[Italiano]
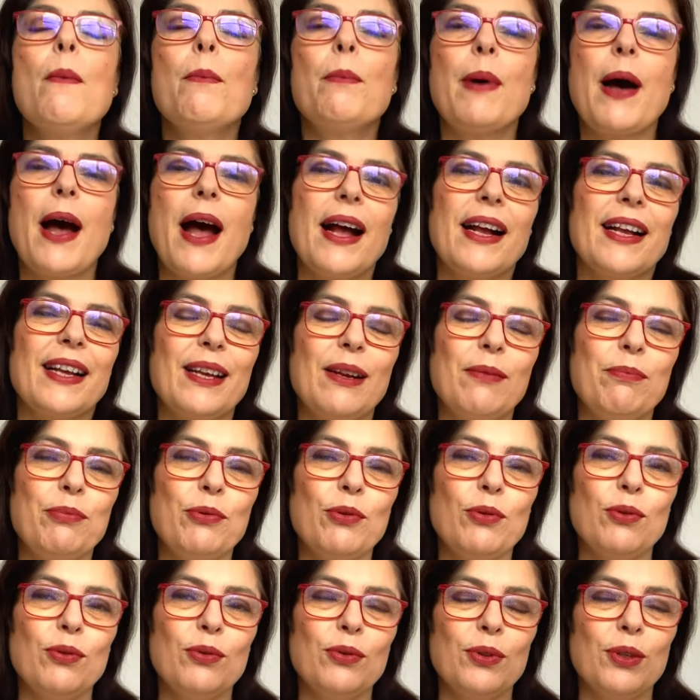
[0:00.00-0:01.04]
ma anche il
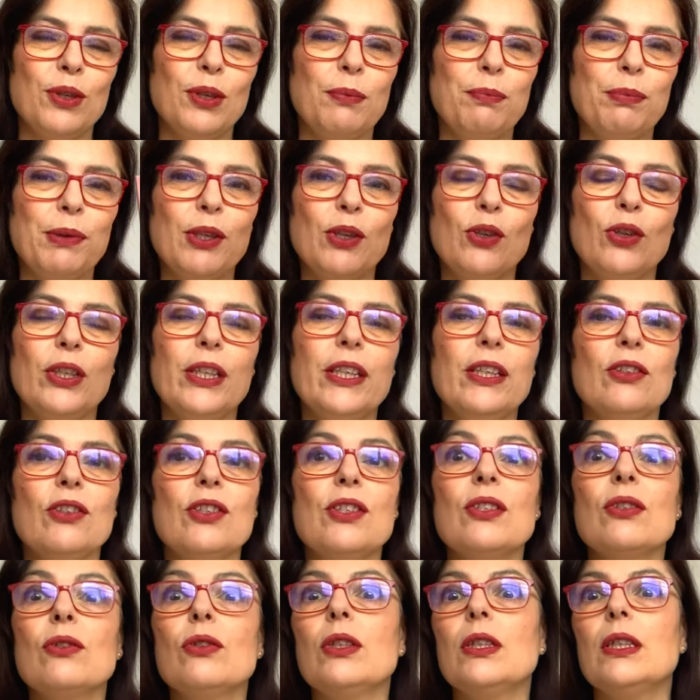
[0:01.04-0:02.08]
più eh, piccolino e
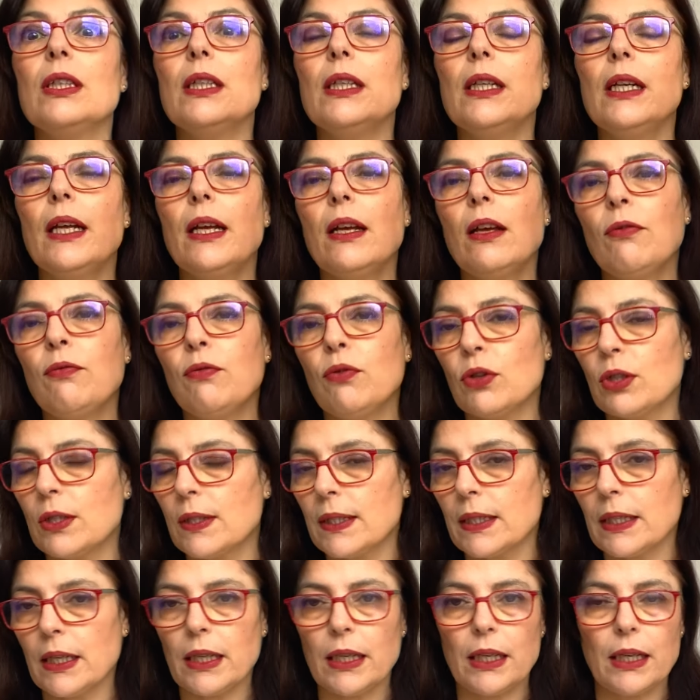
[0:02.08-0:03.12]
sottile e
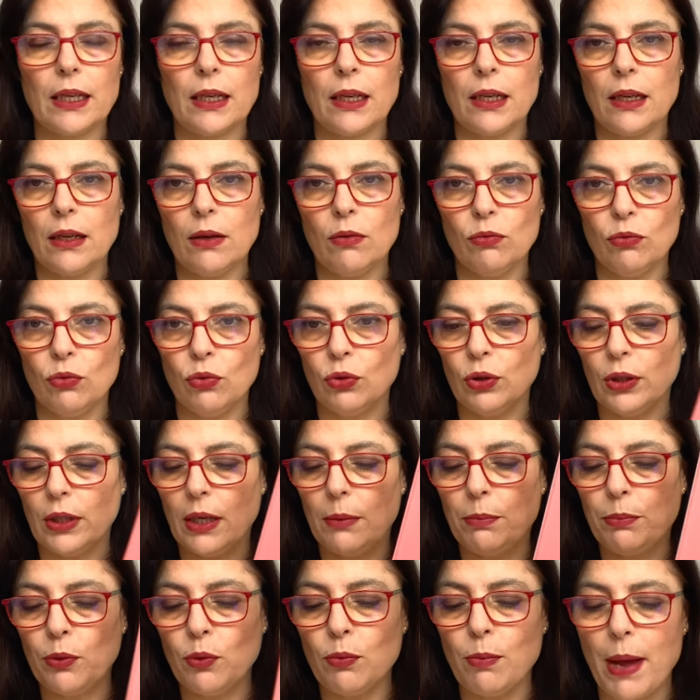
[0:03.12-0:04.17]
forse è eh, uno
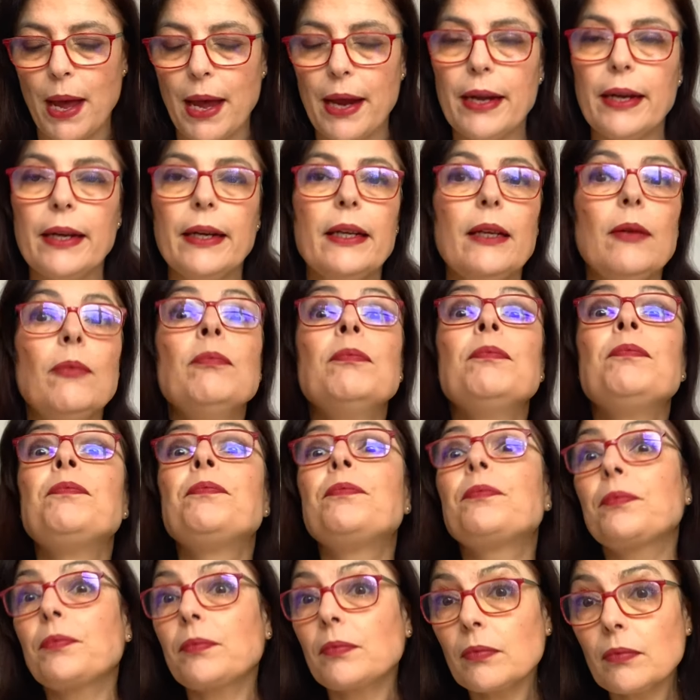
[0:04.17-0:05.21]
dei più belli
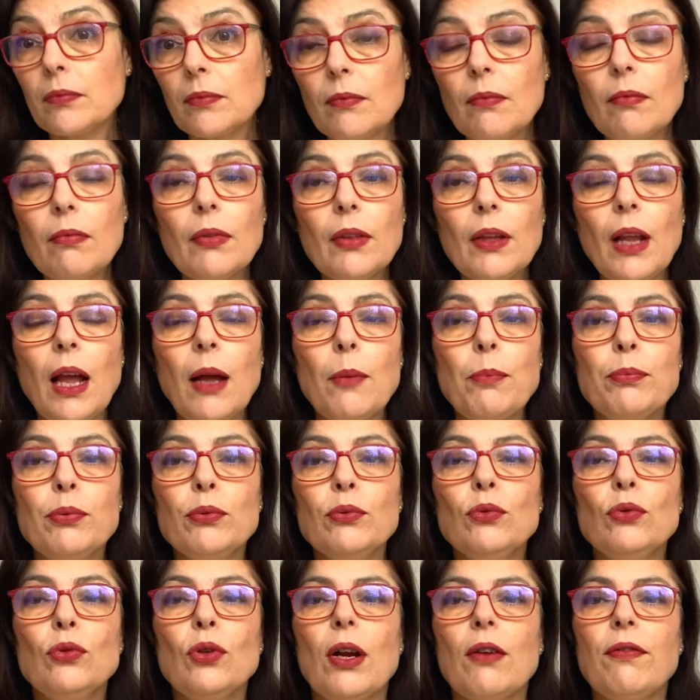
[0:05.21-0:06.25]

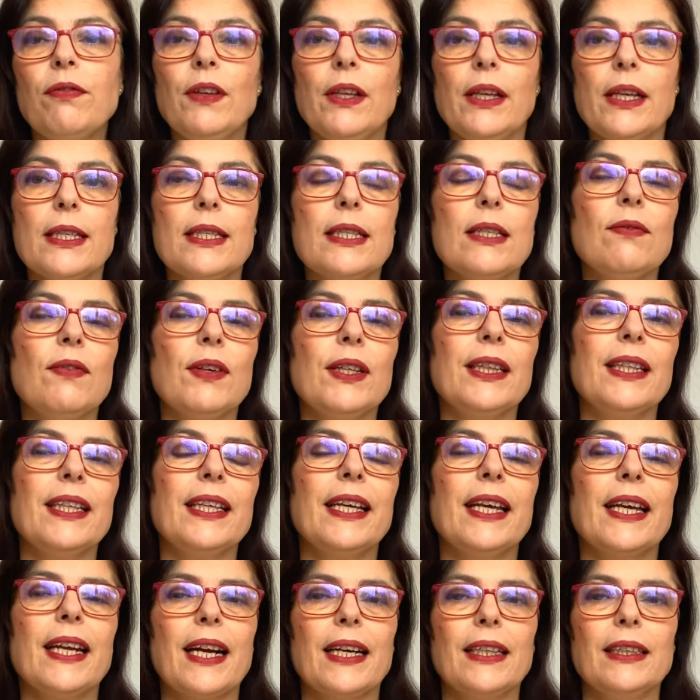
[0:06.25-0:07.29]
appunto la figlia si
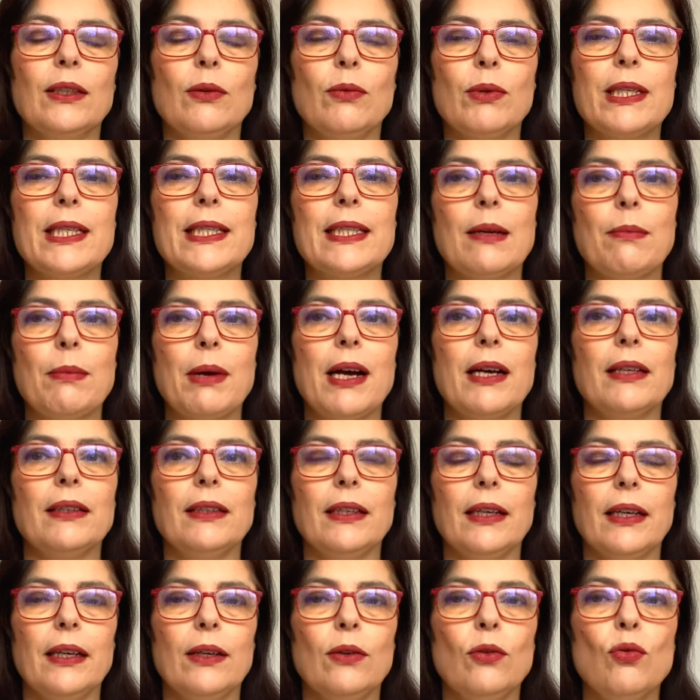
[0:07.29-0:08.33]
vendicherà di questa
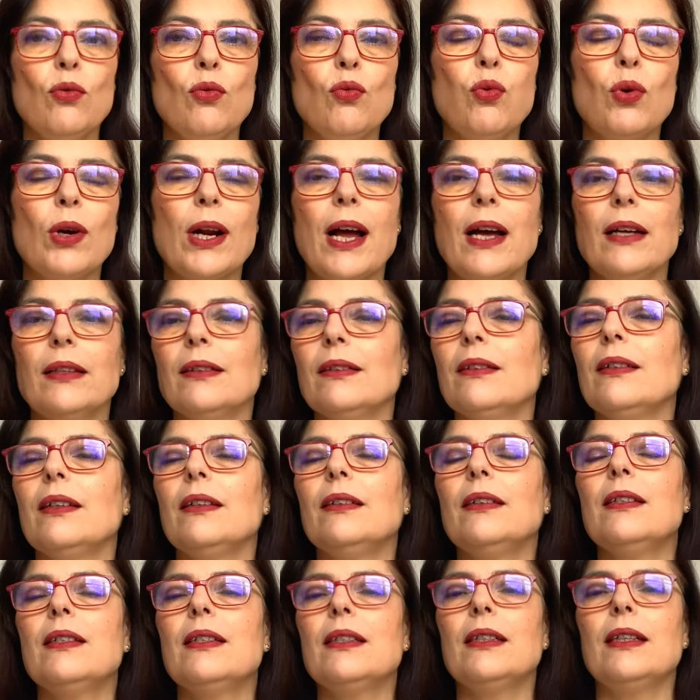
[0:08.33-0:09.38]
madre non curante,
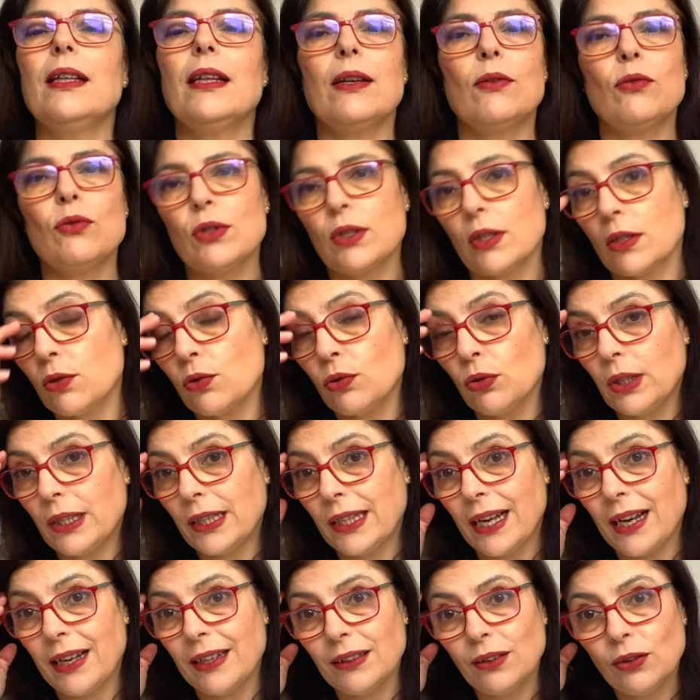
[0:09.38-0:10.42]
desiderosa
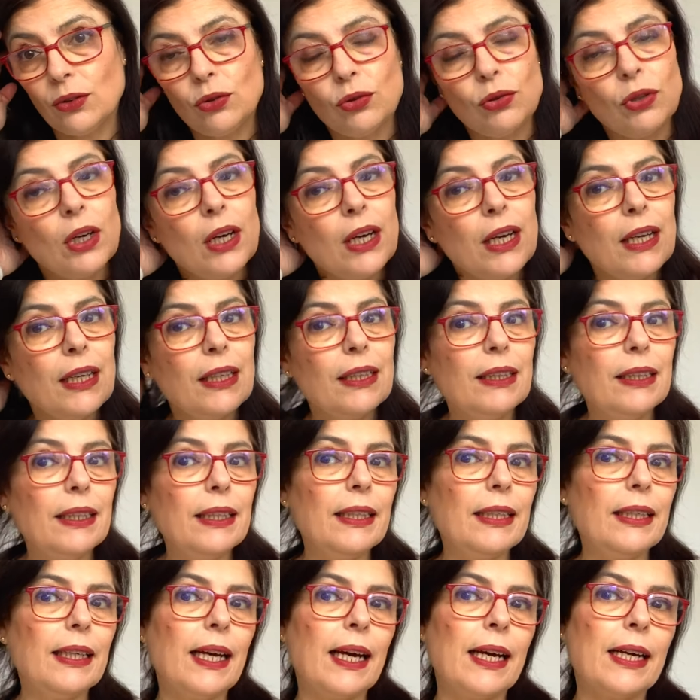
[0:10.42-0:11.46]
soltanto
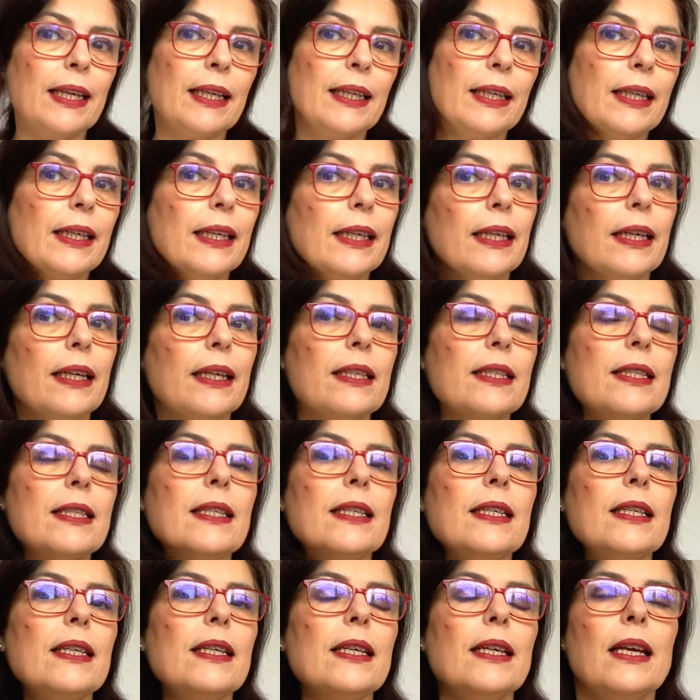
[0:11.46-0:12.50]
di
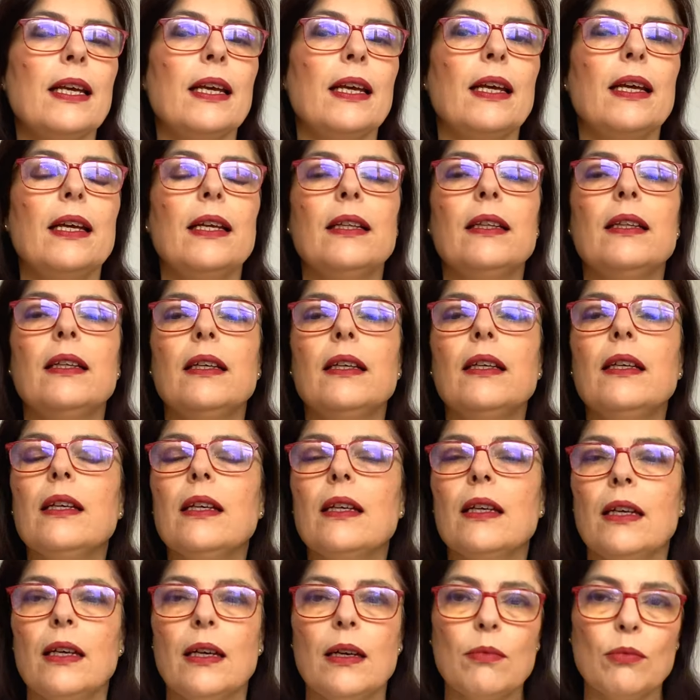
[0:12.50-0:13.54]
arricchirsi e di
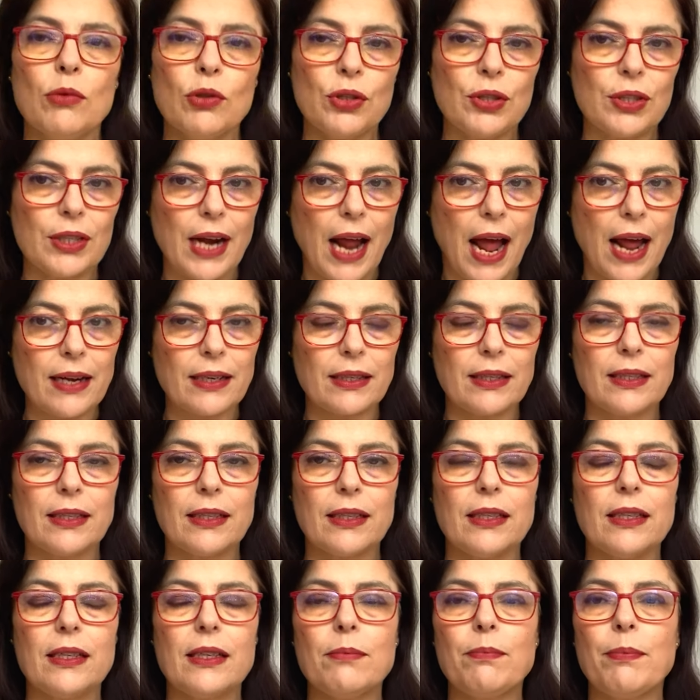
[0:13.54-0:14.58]
eh,
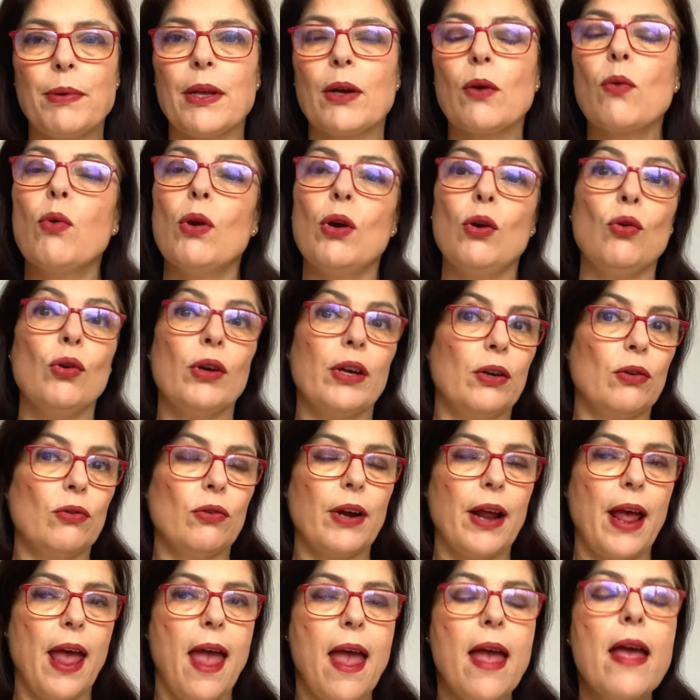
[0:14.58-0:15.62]
mostrarsi per quello che
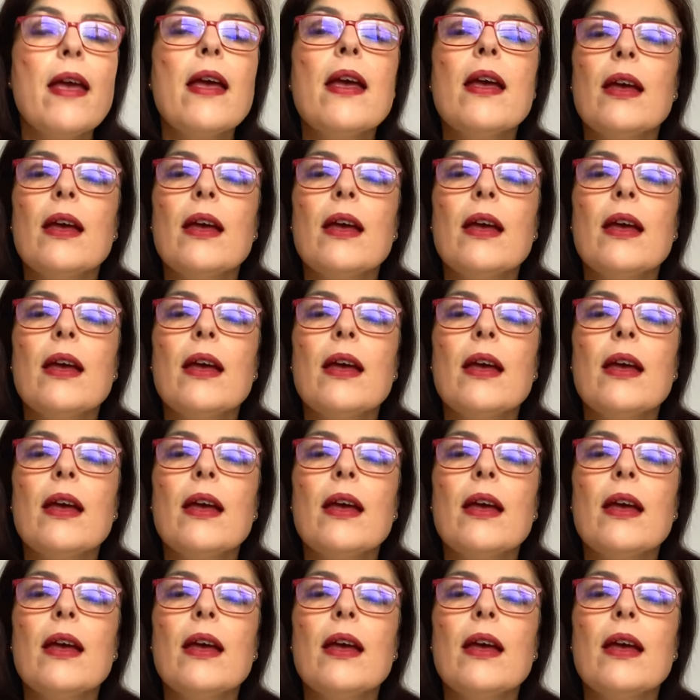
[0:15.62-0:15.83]
non è.